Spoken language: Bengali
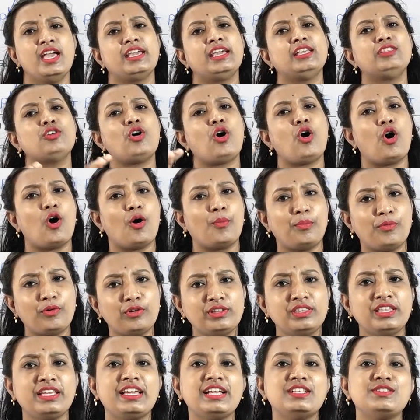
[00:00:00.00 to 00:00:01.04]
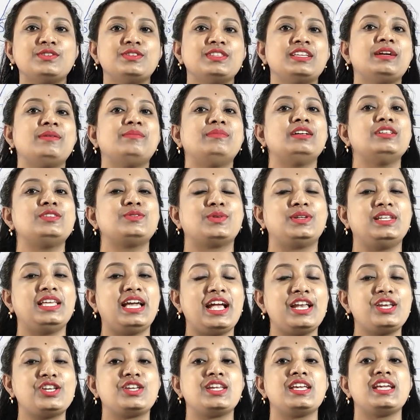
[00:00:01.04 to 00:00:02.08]
কিন্তু অপরদিকে যদি আমরা চলে
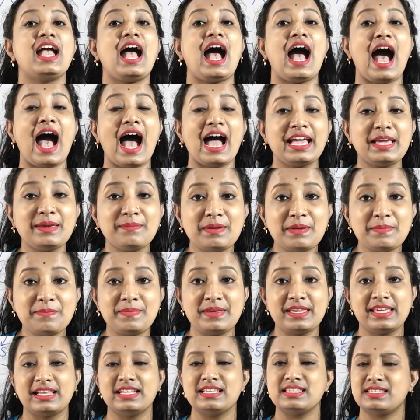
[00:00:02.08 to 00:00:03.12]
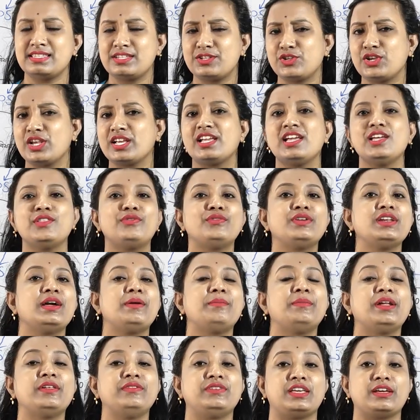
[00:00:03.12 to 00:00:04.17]
আসি আইবিপিএস সেক্ষেত্রে
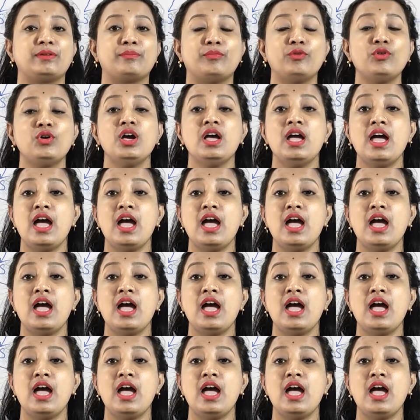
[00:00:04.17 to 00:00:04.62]
আমরা দেখব